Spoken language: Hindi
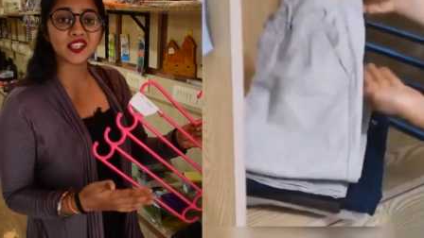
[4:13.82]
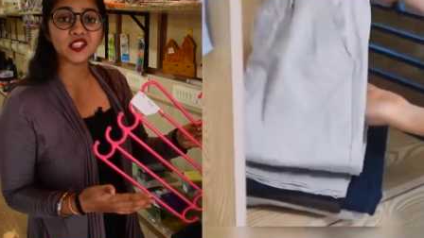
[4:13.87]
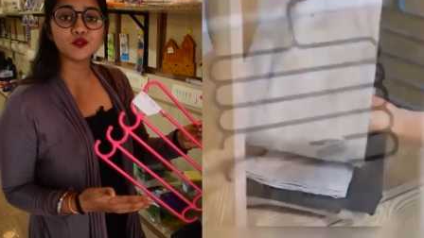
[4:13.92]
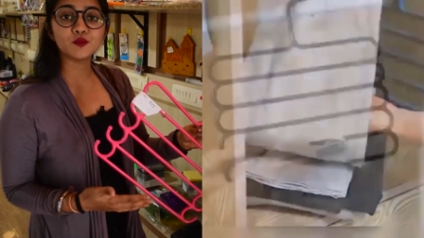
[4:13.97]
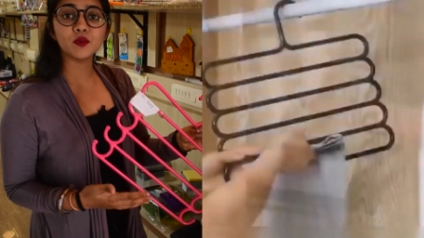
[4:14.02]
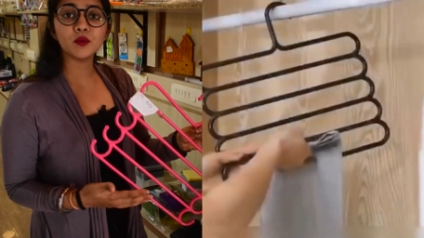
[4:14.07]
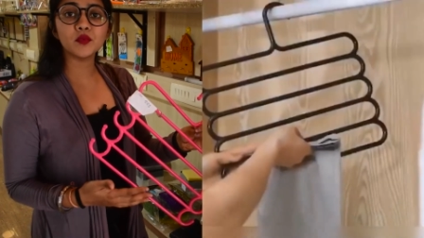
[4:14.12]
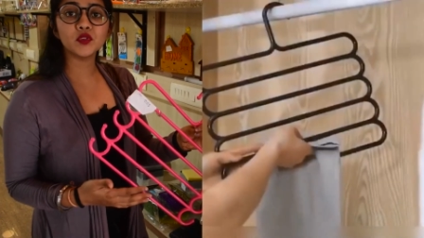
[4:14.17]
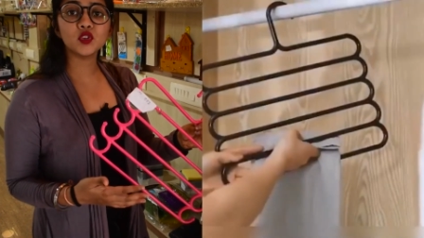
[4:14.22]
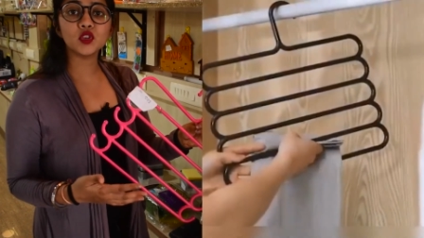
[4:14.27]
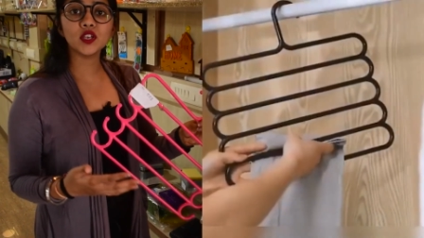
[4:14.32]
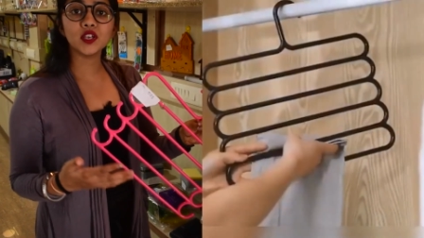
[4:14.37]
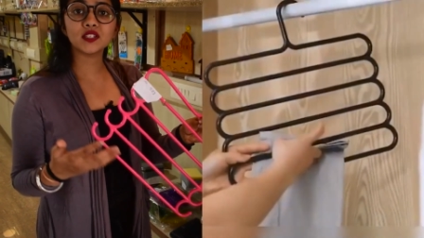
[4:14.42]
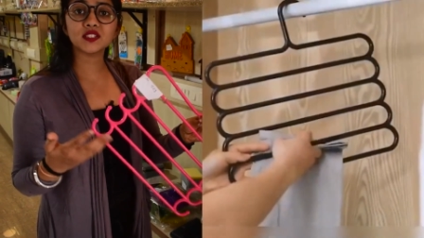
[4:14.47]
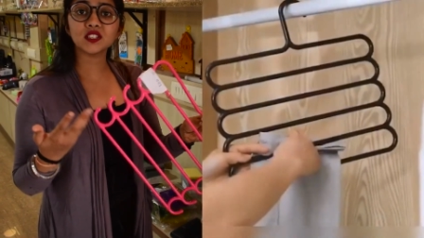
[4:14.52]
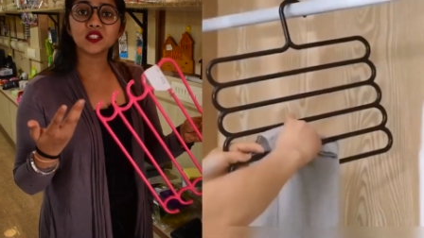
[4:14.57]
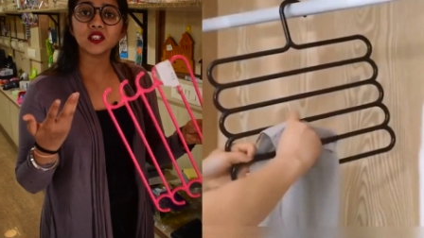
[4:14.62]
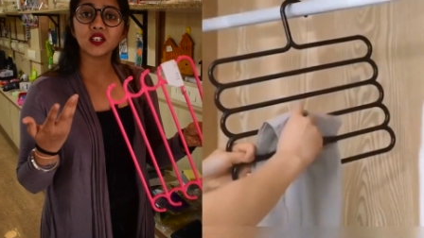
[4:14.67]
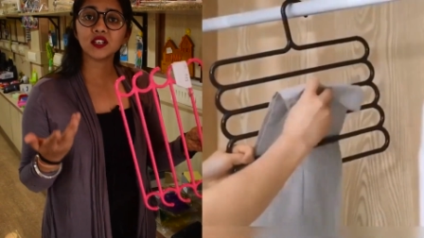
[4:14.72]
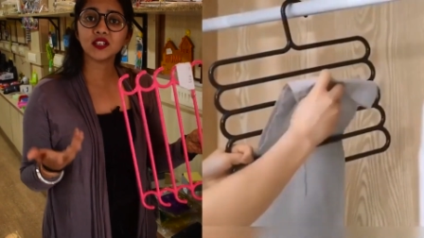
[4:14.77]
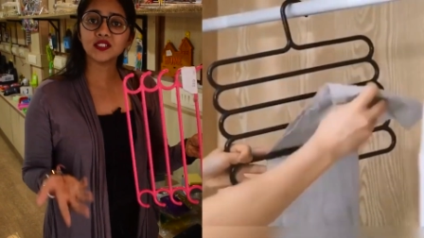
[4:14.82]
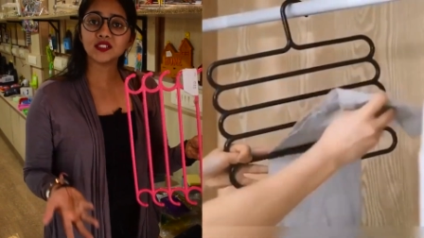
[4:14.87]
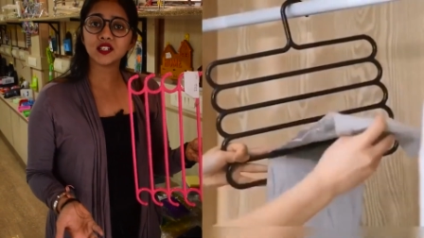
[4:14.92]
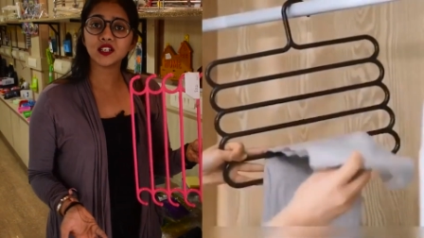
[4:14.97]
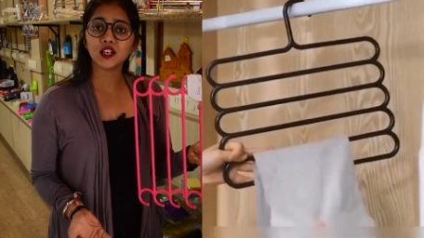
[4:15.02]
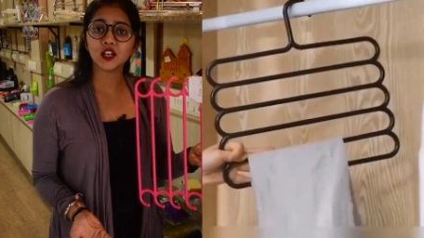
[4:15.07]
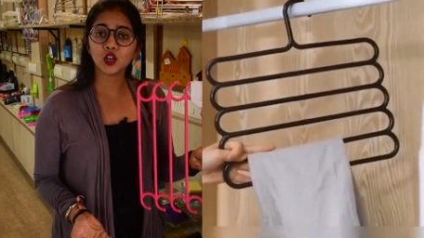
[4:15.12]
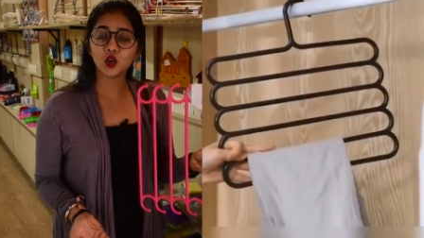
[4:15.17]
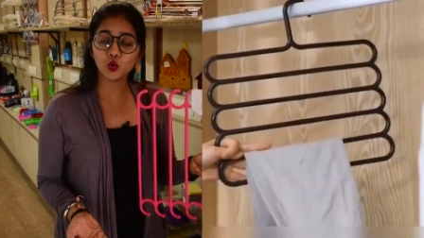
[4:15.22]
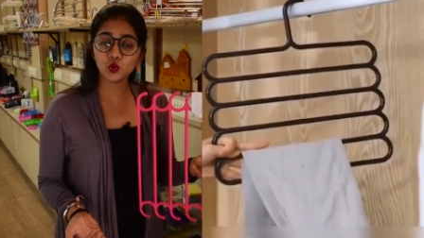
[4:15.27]
साइज़ में भी तो एक साथ कई
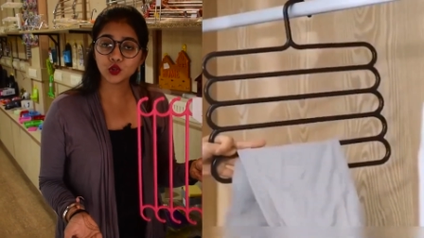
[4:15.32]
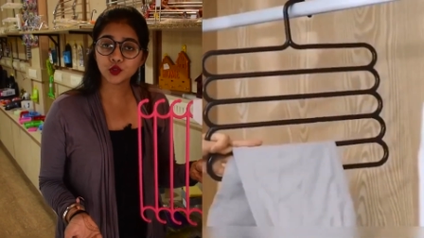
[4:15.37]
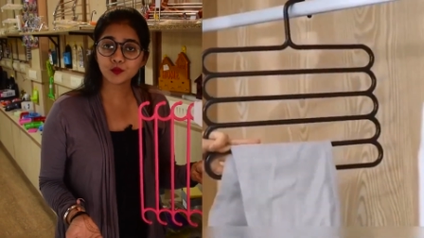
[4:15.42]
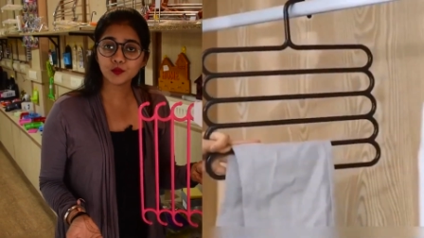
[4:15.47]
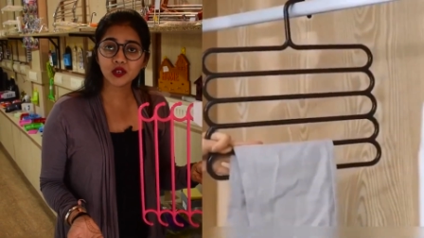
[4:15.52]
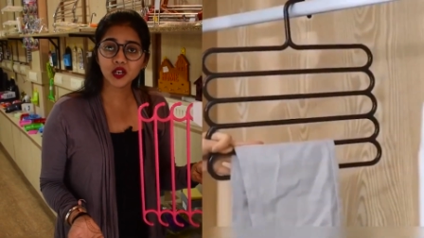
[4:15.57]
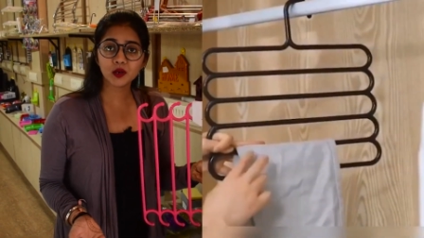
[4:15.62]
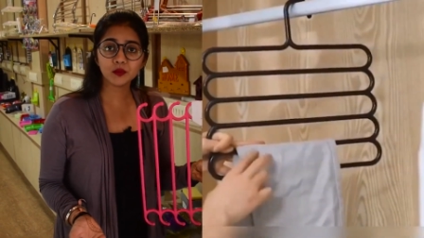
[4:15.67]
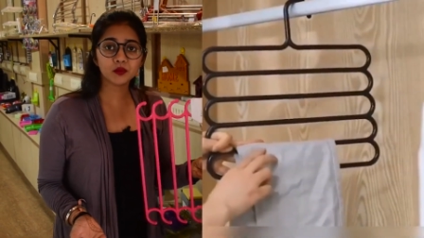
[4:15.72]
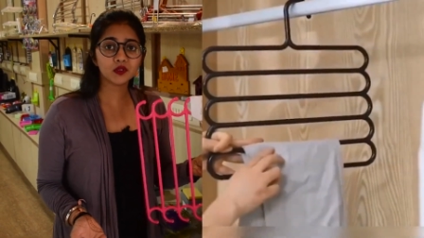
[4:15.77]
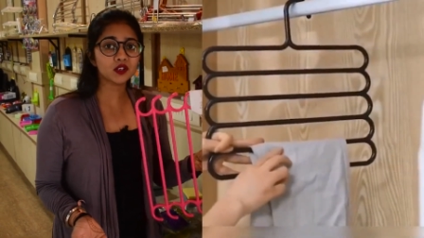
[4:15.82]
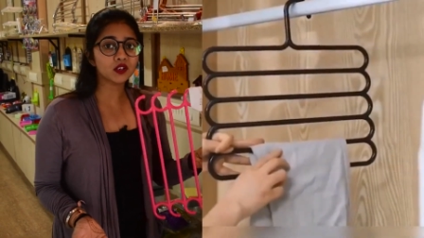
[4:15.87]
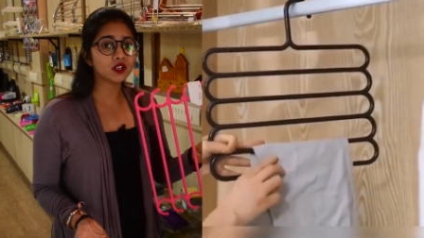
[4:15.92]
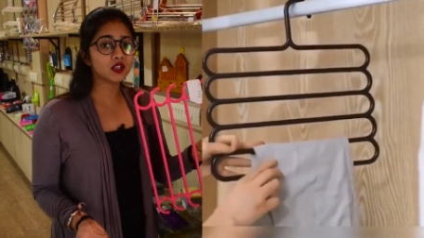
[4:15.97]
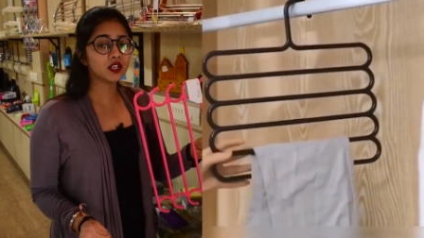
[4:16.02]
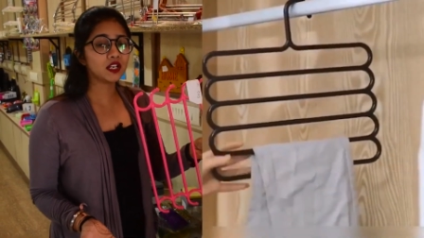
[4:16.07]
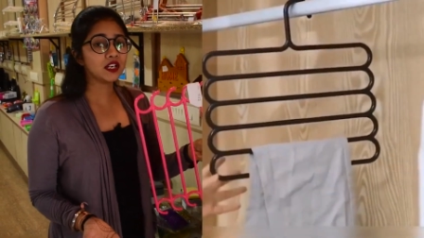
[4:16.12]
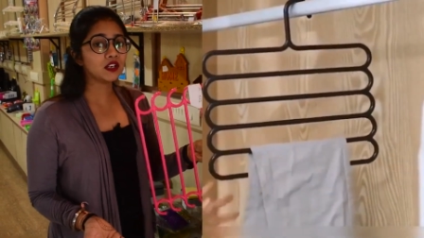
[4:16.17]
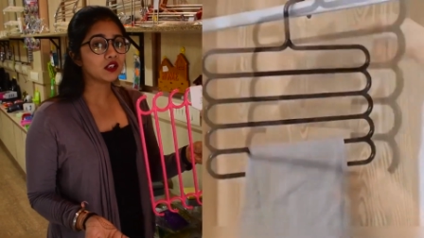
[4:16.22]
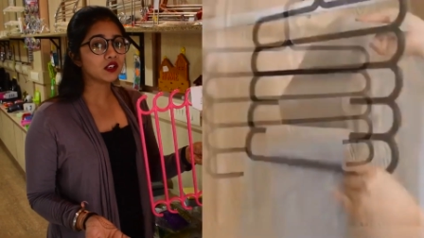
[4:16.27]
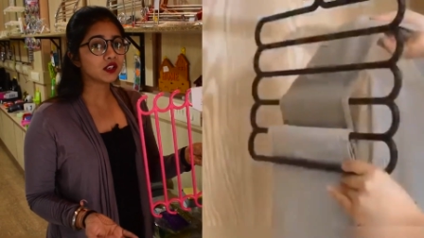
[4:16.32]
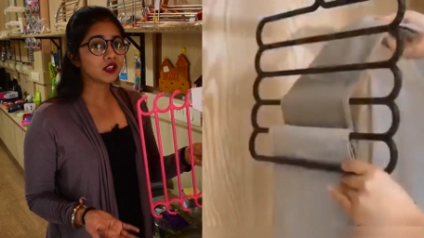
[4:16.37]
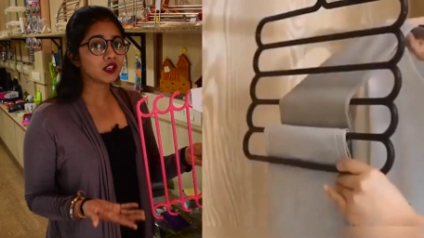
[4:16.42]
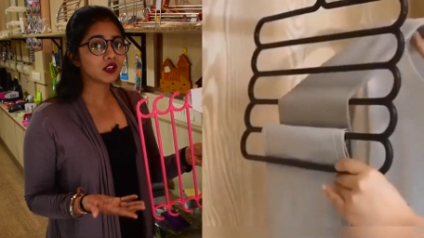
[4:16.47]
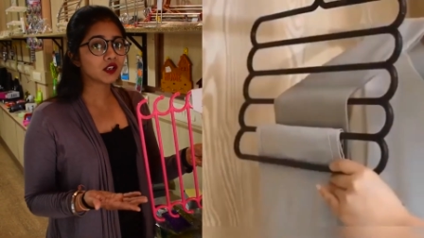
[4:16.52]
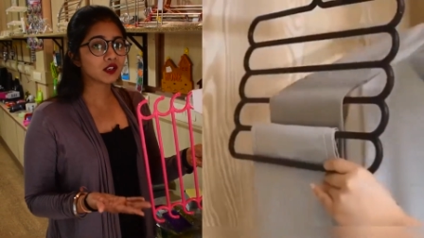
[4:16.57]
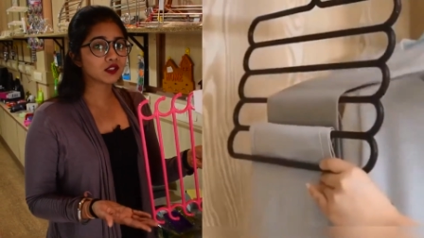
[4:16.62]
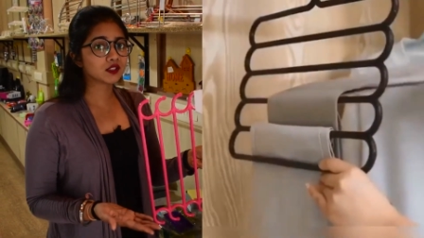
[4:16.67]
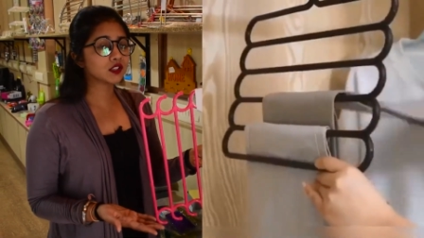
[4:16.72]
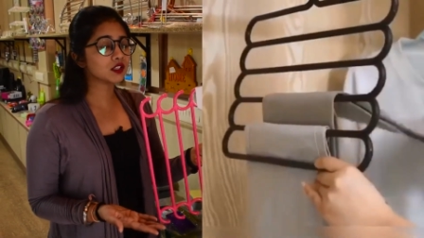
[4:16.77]
सारे क्लोथ्स भी आप क्लीन करके
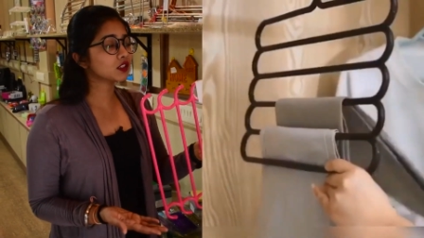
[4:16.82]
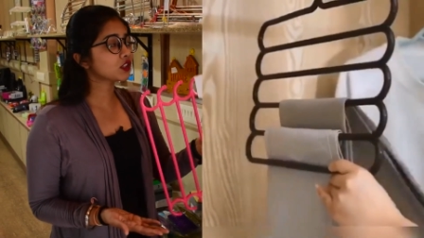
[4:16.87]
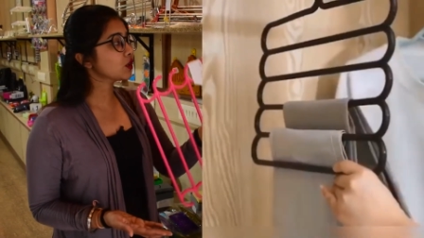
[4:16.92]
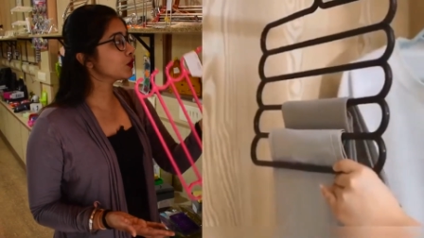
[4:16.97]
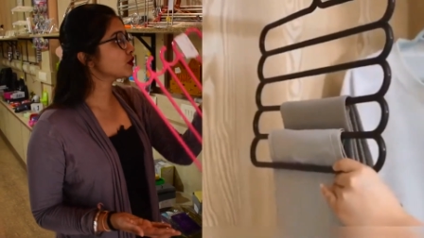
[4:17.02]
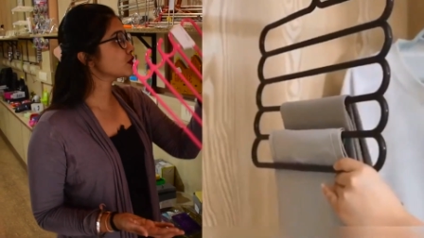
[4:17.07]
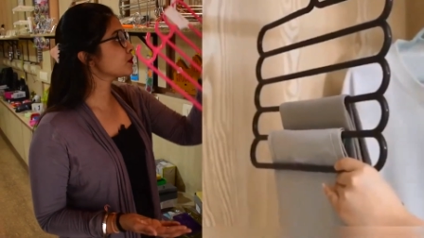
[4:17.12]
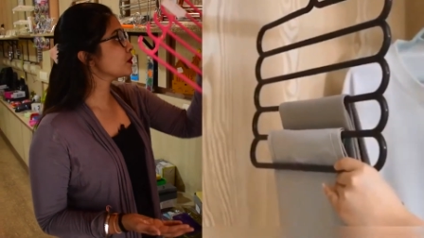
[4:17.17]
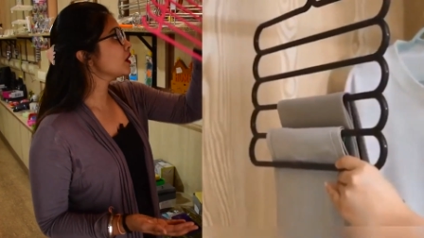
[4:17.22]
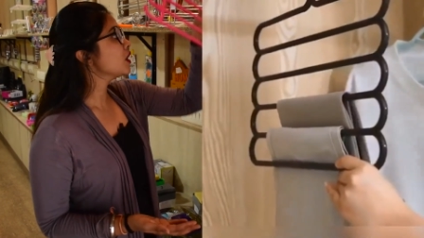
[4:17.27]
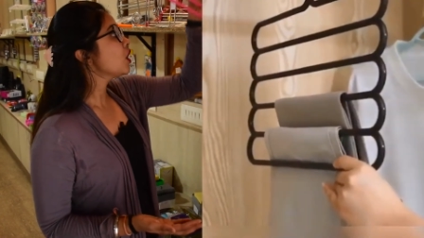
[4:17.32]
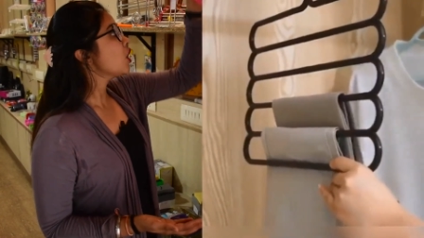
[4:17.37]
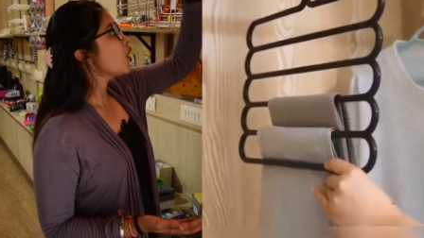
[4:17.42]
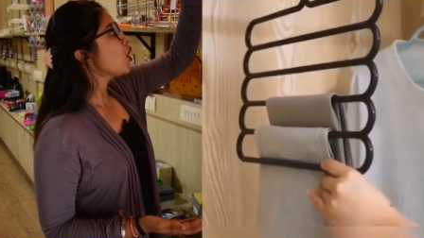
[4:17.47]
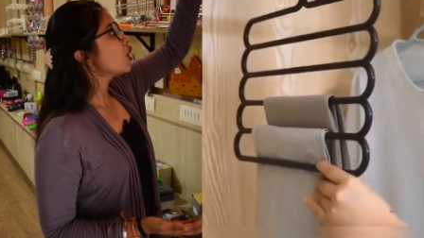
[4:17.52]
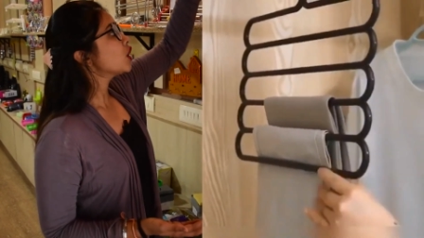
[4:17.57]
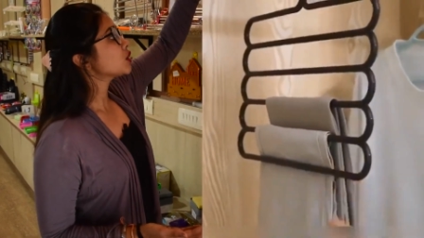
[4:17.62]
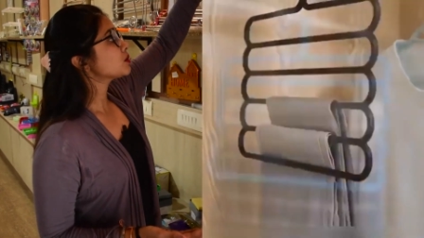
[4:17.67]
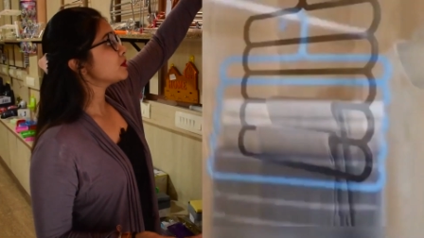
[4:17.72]
रख सकते हैं उसमें और